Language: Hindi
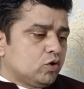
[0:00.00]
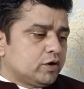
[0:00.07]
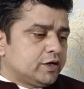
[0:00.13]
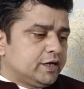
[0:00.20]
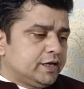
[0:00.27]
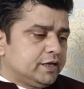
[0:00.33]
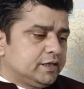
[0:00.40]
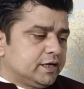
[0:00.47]
और
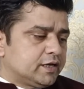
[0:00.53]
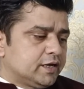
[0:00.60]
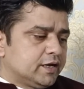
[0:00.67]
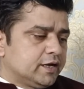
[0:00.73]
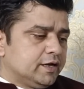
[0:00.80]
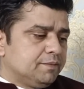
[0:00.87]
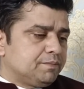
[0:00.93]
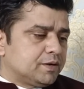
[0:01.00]
ये
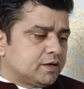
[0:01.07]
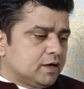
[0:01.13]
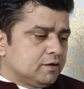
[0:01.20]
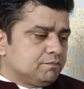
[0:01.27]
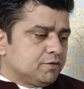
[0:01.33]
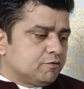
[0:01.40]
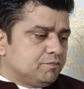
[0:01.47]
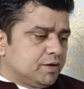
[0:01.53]
देखने गए हैं
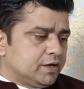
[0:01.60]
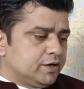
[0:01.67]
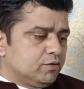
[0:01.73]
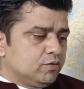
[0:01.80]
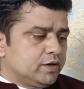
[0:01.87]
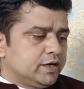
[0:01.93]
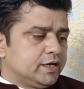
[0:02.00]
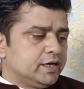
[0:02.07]
पठान बर्फबारी
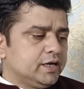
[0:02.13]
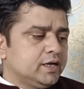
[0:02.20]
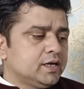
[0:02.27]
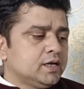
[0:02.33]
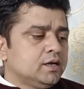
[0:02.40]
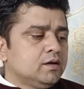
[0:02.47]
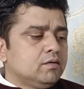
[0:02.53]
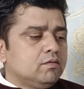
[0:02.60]
हो रही है
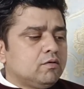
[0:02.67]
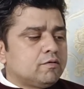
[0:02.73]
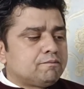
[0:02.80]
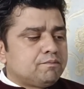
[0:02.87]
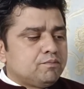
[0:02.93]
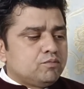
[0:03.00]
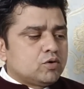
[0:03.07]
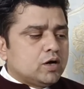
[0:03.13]
और
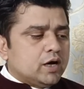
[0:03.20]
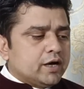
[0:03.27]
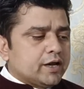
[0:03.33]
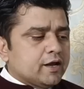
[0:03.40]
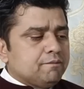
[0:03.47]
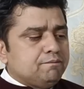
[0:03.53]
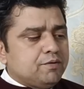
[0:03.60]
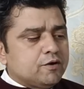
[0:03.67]

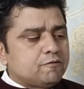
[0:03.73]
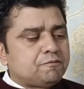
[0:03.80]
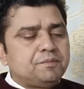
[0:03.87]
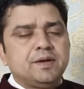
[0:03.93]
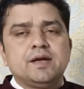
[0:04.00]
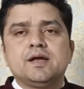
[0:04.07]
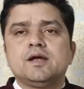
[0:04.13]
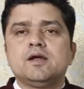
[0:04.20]
गाड़ियां बर्फ़
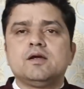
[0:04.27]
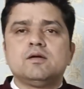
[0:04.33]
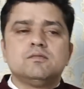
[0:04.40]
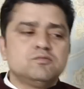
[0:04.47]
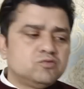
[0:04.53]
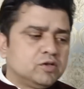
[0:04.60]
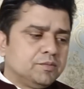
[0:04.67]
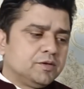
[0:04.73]
में
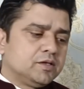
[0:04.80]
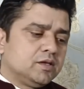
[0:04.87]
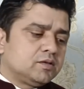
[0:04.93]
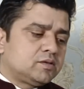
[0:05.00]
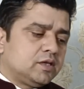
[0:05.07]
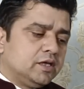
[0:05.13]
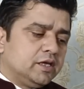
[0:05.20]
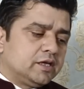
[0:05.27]
हैं
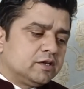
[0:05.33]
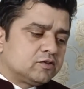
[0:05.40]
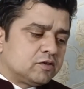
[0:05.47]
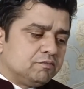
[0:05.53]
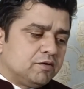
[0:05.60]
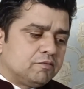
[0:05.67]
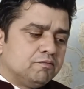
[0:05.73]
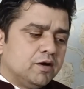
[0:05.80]
ज़बरदस्त तरीके
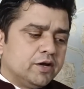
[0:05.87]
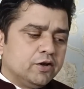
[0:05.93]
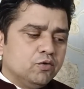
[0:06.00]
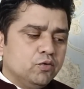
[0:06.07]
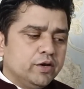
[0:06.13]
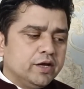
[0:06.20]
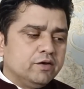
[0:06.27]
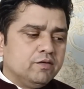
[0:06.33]
से बर्फबारी
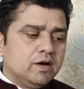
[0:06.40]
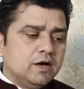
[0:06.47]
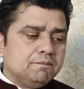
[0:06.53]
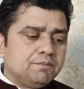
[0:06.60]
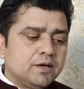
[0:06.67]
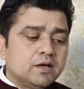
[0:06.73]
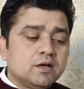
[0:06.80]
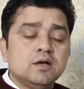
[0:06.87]
हुई है
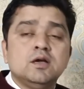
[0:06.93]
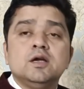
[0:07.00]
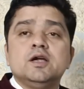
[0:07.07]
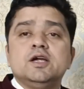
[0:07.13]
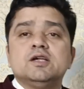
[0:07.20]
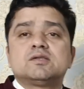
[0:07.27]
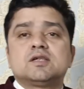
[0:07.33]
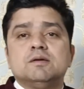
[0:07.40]
वहां पर
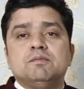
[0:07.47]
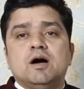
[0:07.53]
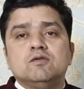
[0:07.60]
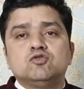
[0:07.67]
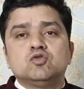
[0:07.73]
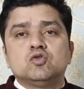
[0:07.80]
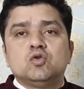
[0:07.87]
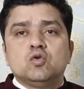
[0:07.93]
इसके
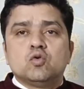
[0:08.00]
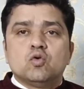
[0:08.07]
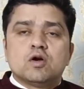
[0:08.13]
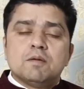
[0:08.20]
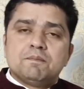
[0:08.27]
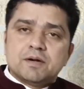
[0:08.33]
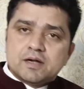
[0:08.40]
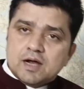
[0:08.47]
बावजूद लोगों
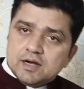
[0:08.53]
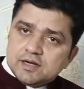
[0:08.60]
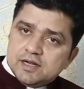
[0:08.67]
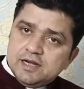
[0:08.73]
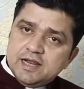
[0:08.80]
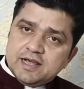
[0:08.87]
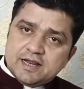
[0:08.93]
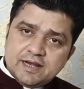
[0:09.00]
का पठान
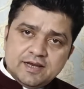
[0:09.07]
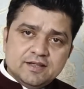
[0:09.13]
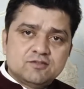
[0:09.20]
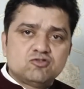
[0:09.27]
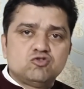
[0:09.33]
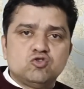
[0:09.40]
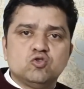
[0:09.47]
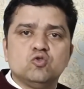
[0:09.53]
के लिए क्रेज़
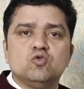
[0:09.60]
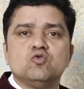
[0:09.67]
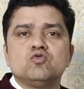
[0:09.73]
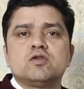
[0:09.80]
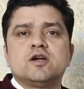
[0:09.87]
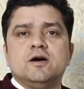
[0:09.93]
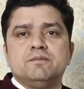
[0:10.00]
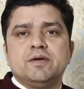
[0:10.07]

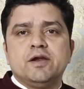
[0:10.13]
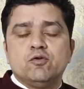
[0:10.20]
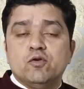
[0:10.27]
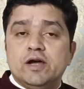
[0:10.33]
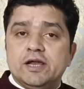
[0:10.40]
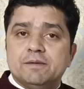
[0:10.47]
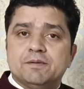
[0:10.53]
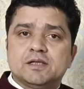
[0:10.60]
जुनून कम नहीं
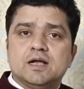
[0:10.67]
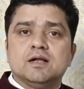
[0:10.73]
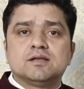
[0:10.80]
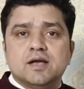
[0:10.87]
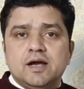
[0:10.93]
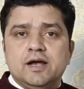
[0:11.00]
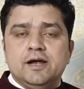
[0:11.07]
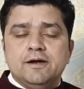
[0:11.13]
हुआ ये
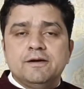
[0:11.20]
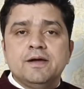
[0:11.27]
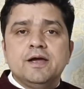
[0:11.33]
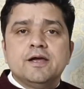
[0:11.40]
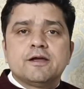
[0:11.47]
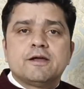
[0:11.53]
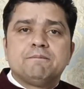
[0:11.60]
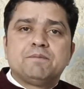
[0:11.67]
बताता है
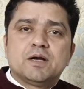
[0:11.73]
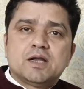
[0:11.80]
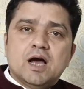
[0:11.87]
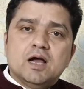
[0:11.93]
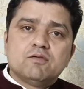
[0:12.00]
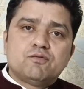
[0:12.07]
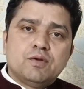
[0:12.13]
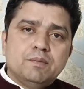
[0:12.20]

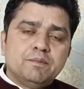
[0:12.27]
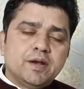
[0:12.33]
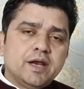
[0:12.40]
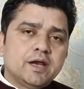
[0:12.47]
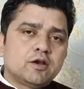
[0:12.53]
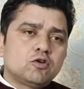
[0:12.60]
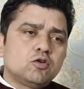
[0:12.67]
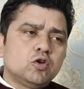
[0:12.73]
पठान फिल्म
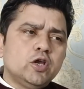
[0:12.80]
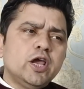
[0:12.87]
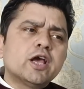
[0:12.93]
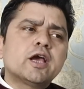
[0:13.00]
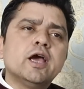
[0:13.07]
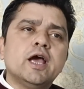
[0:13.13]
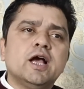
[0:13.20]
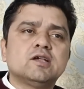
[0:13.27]
ने एक
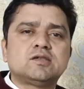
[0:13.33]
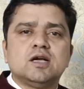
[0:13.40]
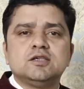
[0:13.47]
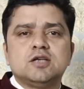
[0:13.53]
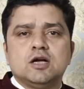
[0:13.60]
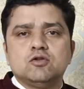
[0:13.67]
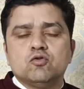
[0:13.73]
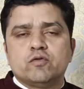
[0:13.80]
ऐसा
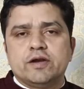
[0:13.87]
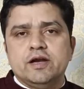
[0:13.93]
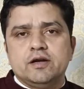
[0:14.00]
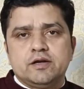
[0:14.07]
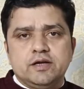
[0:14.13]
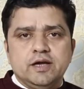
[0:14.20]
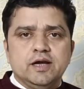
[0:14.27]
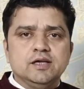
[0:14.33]
जादू
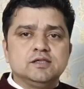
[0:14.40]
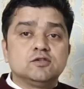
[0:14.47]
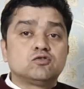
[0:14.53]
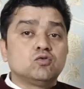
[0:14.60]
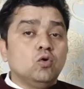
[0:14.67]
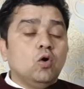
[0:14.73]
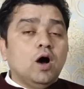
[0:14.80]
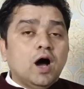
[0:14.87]
क्रिएट किया है
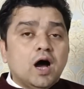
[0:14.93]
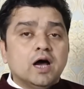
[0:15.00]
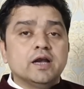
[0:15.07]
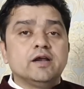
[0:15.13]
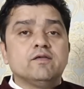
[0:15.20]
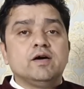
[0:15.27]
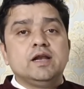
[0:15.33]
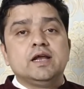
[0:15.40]
जिसको
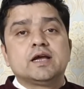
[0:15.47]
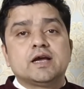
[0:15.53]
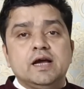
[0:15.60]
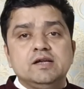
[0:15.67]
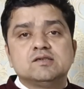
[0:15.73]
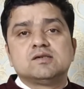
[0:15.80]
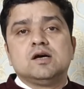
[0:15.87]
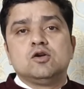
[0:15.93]
आने वाले
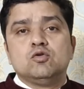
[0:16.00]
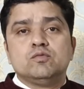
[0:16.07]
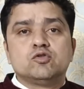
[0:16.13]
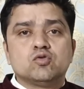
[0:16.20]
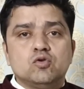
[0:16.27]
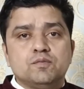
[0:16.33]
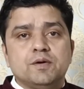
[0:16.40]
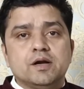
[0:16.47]
कई सालों में
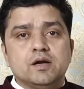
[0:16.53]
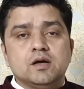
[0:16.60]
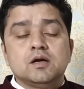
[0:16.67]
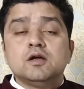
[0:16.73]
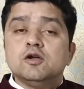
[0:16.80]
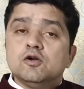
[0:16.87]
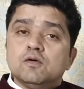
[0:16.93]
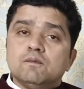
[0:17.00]
तोड़ पाना
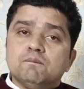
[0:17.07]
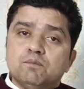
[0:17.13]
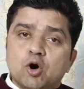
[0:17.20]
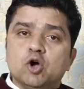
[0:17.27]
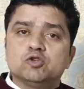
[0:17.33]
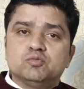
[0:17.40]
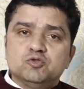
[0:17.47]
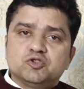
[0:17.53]

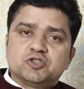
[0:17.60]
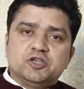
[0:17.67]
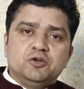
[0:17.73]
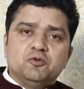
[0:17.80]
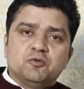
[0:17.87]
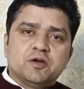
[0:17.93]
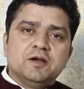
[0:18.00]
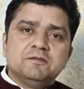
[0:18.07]
बहुत
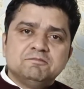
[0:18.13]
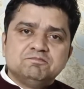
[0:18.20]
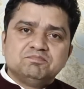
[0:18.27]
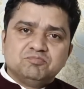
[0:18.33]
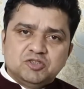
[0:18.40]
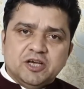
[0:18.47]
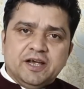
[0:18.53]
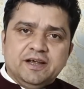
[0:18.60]
मुश्किल होगा
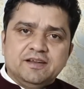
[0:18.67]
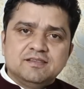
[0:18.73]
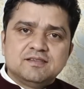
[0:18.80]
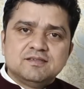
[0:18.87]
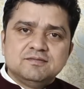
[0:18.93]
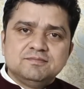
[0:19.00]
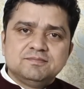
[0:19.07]
जय हिंद